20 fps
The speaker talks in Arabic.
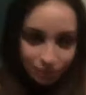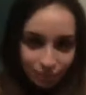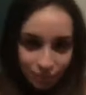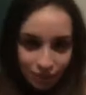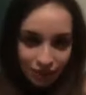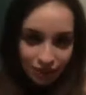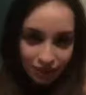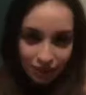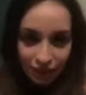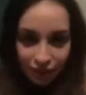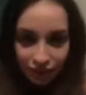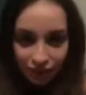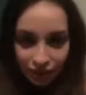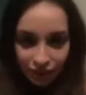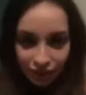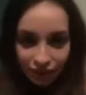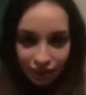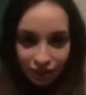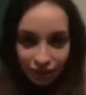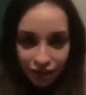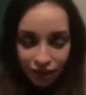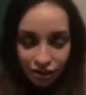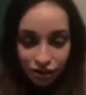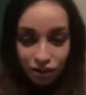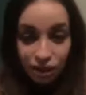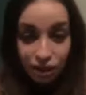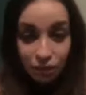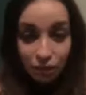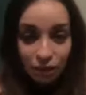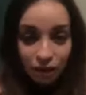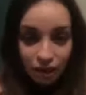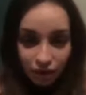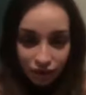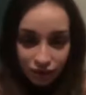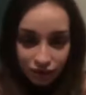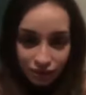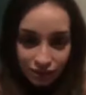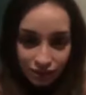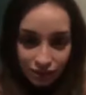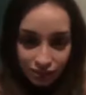بداير الدرج كمان
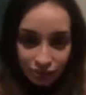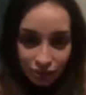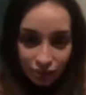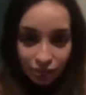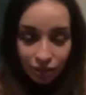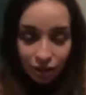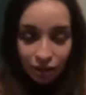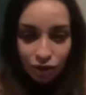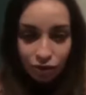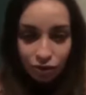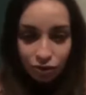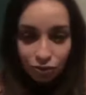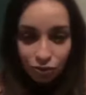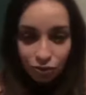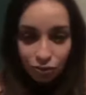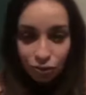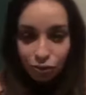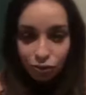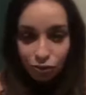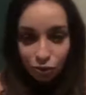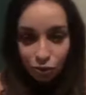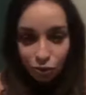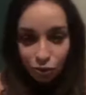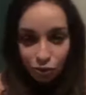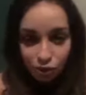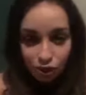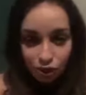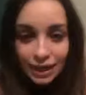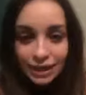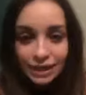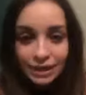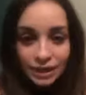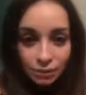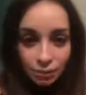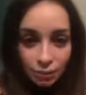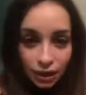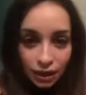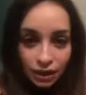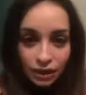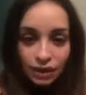لنفس السبب لانه بحسه كله يعني
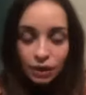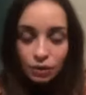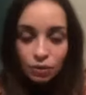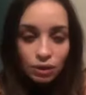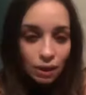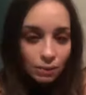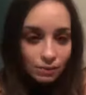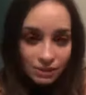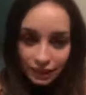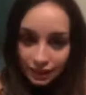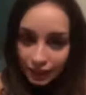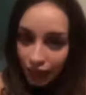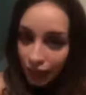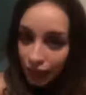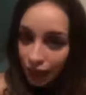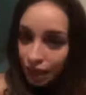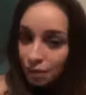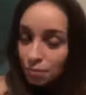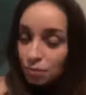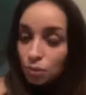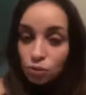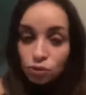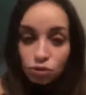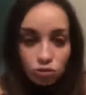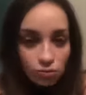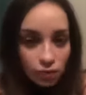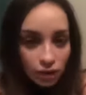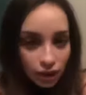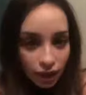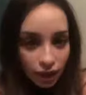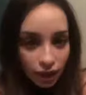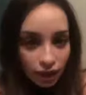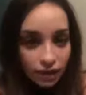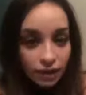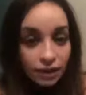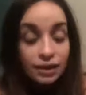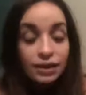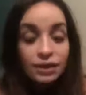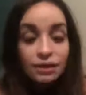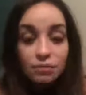كمان لو لابسه كعب لو شو ما
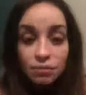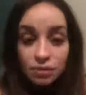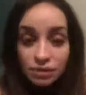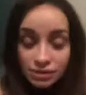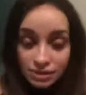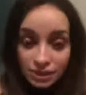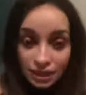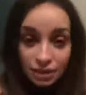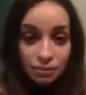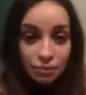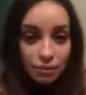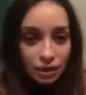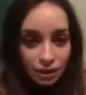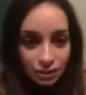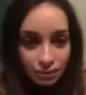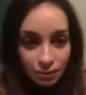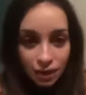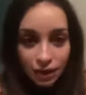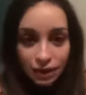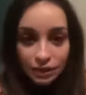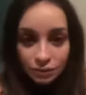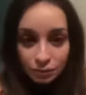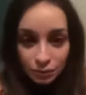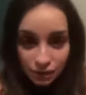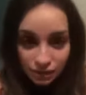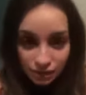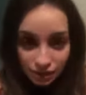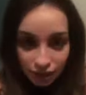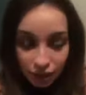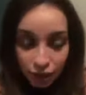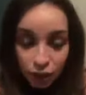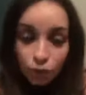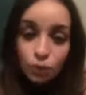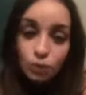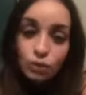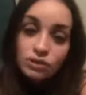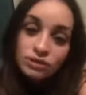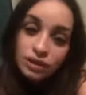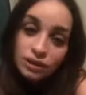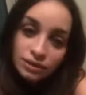كان بنزل بلا ما اتمسك
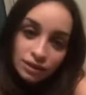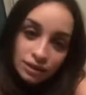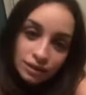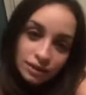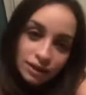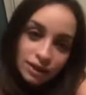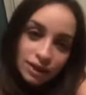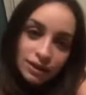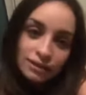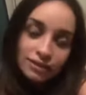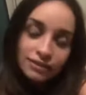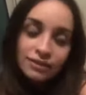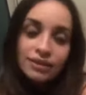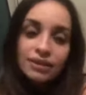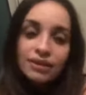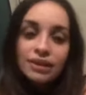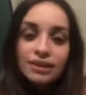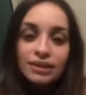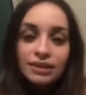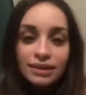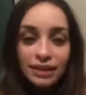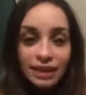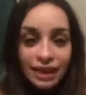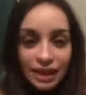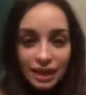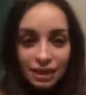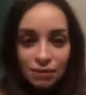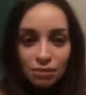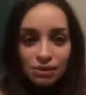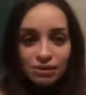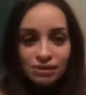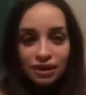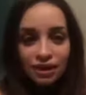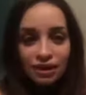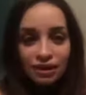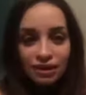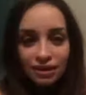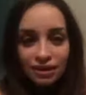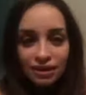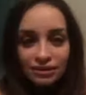واذا اضطريت دغري بس
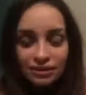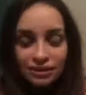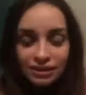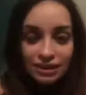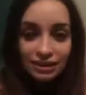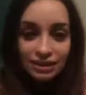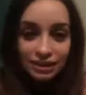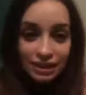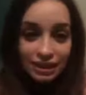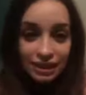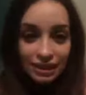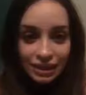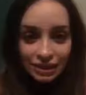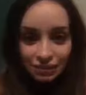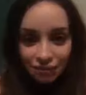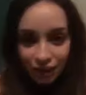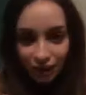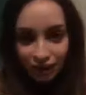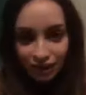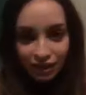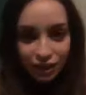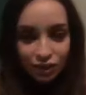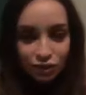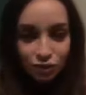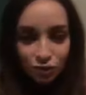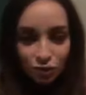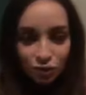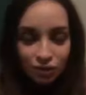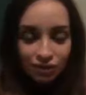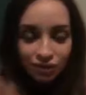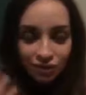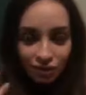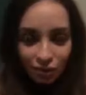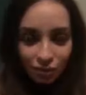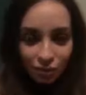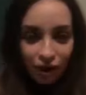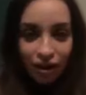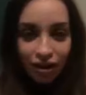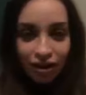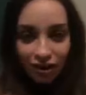خلص دغري معي ديتول
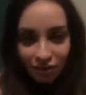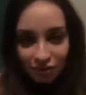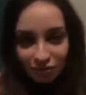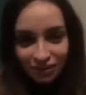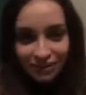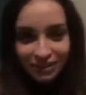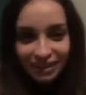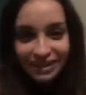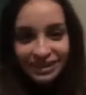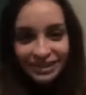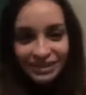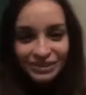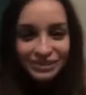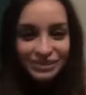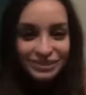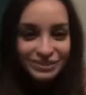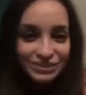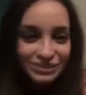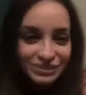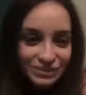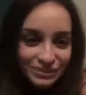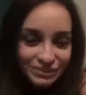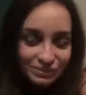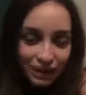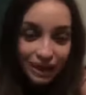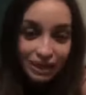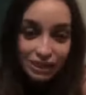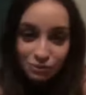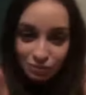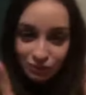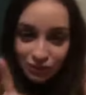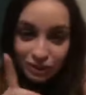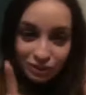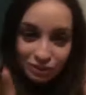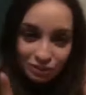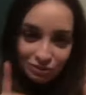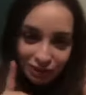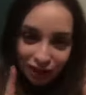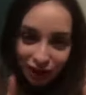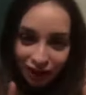بعقم ايدي ومعي
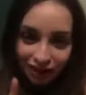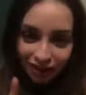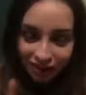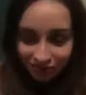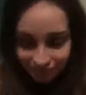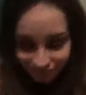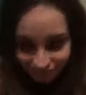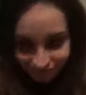ستيرته بالاحرى